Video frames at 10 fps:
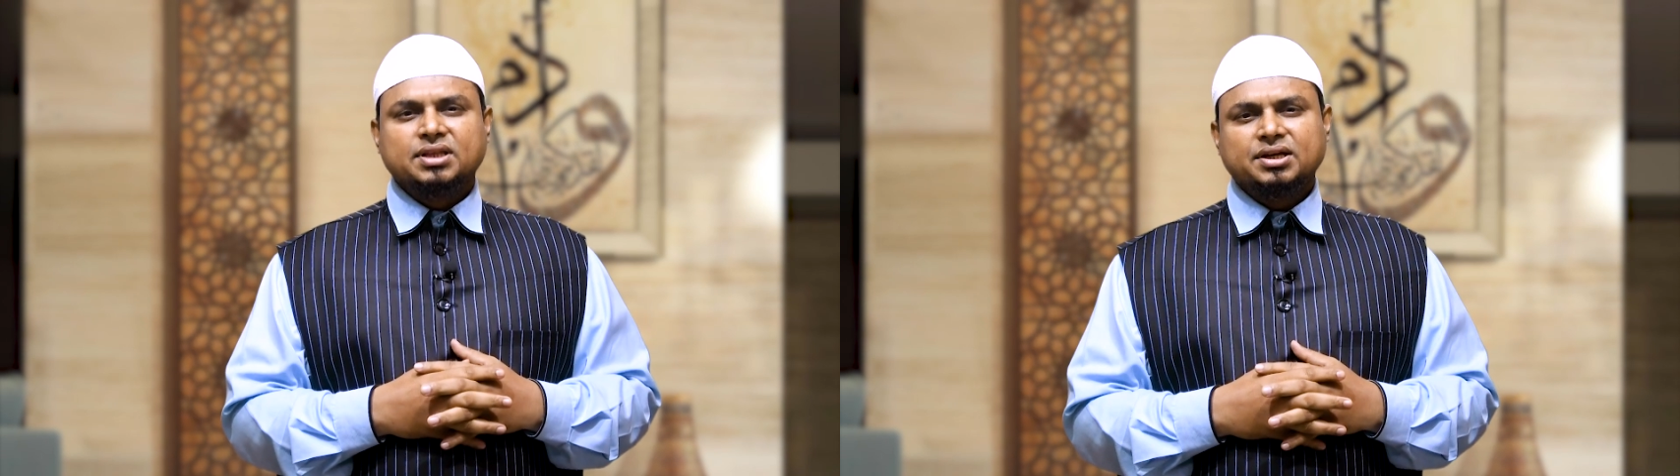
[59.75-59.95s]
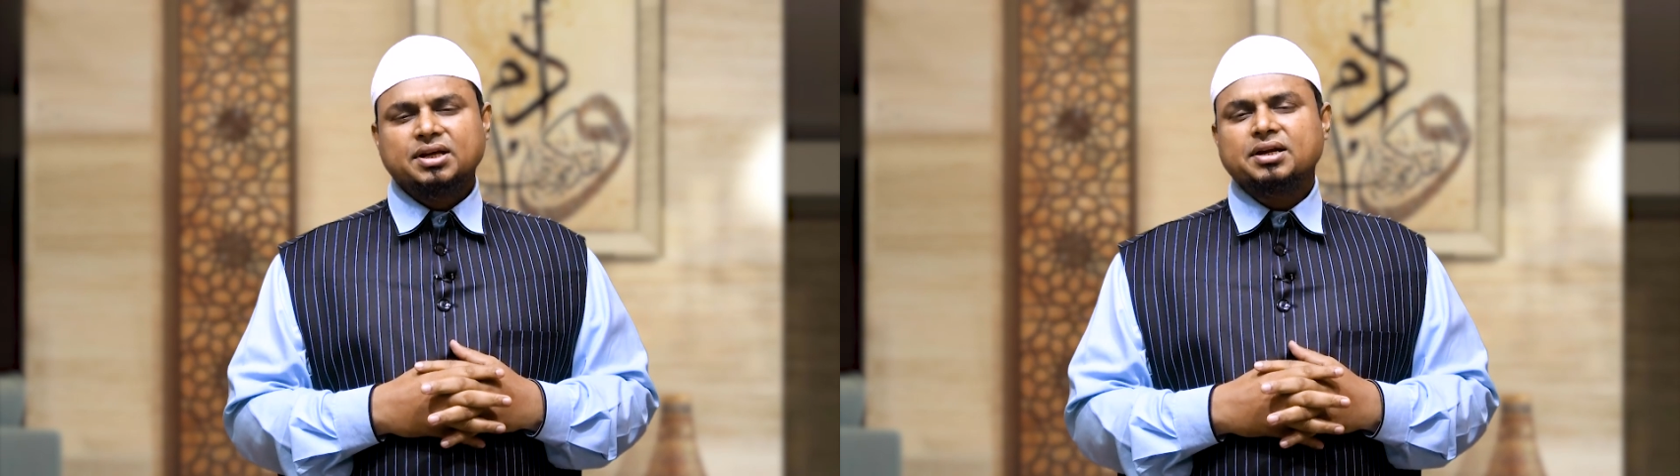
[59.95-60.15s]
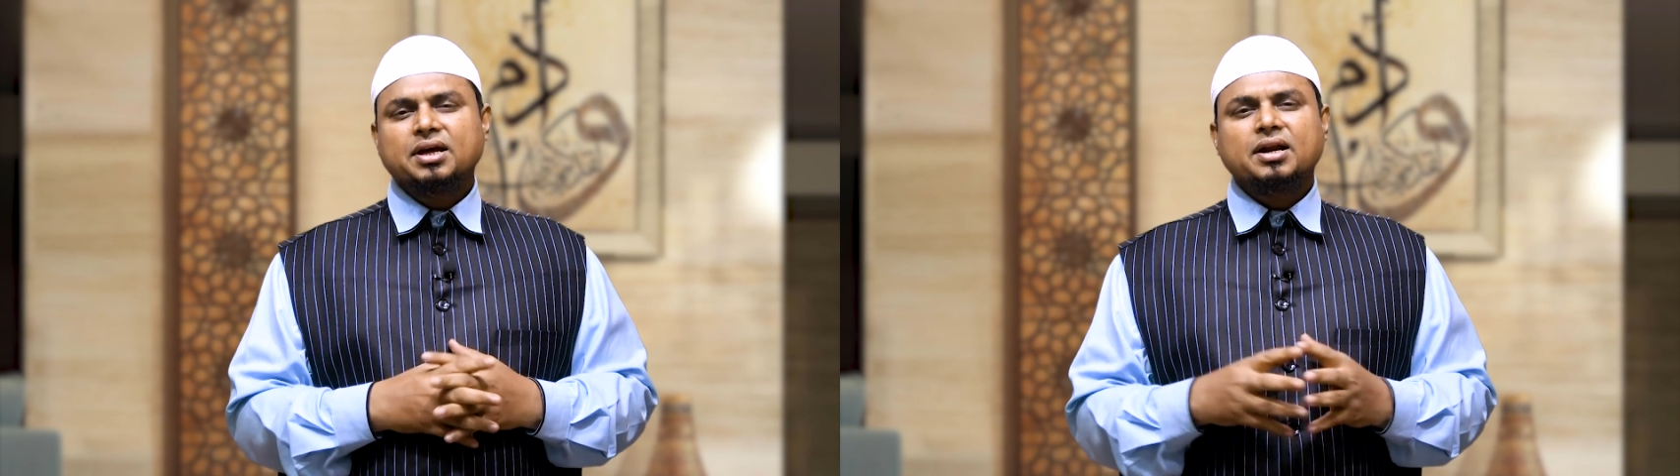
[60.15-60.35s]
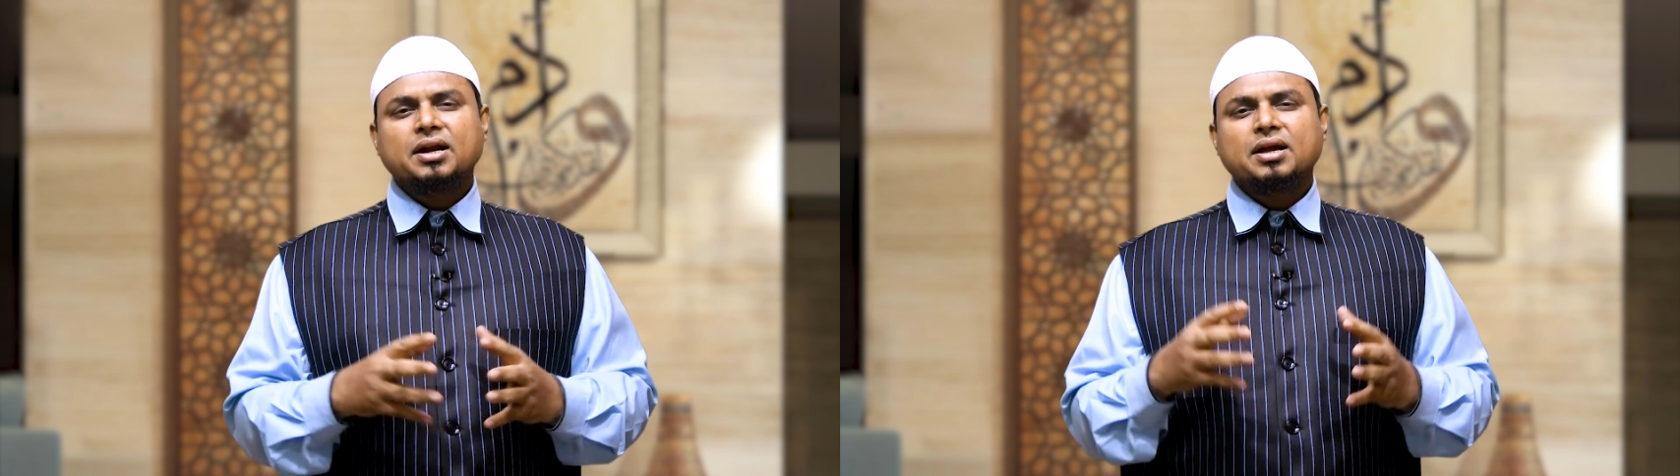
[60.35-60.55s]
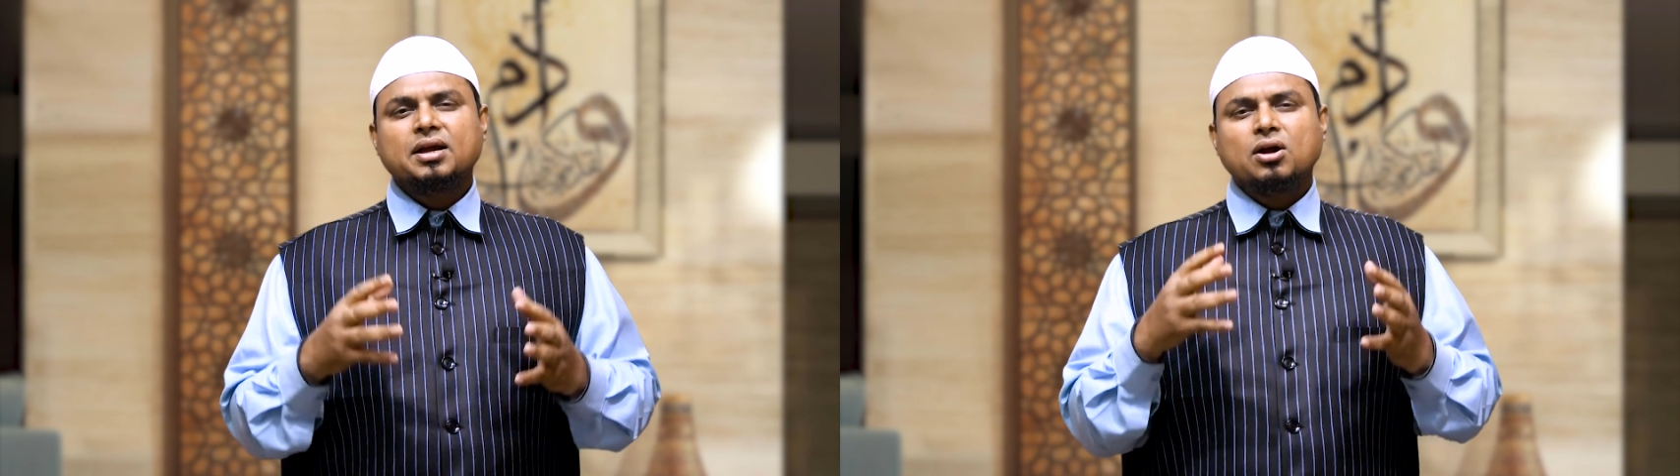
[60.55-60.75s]
तकरीर कर
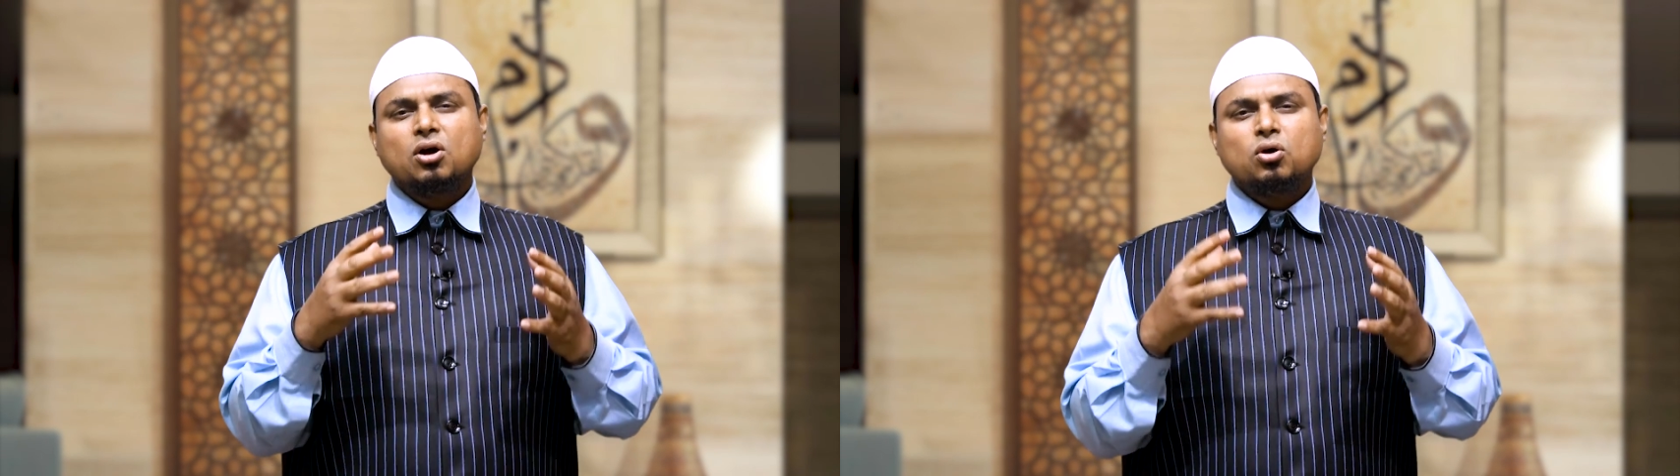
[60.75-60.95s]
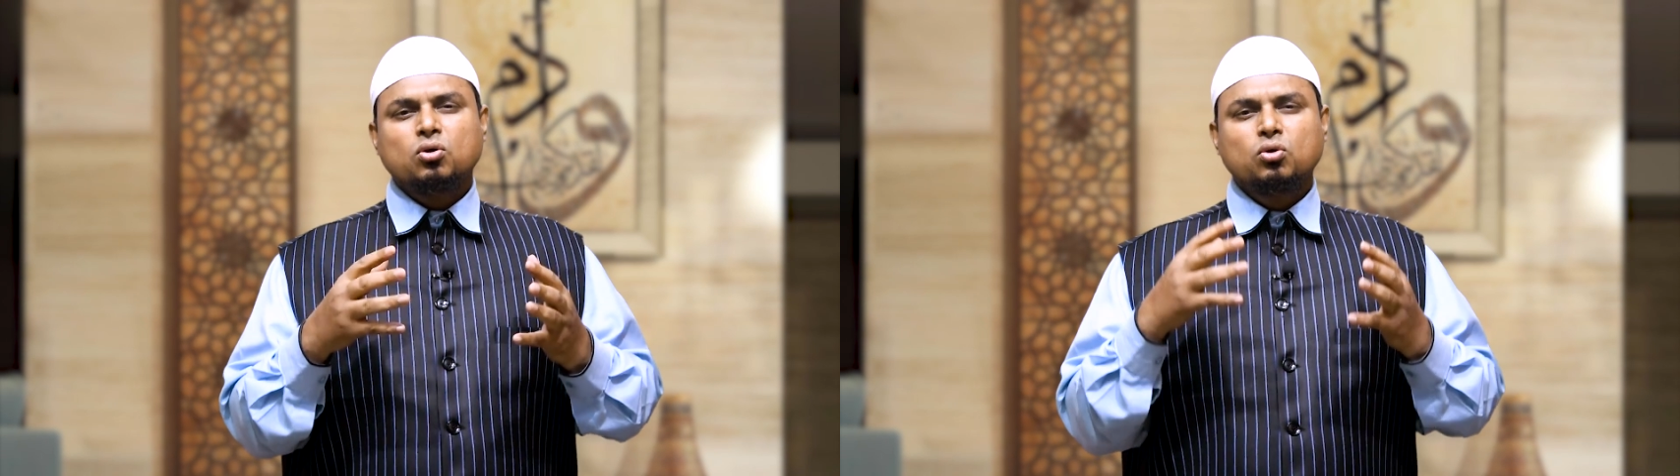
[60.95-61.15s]
रहे हैं और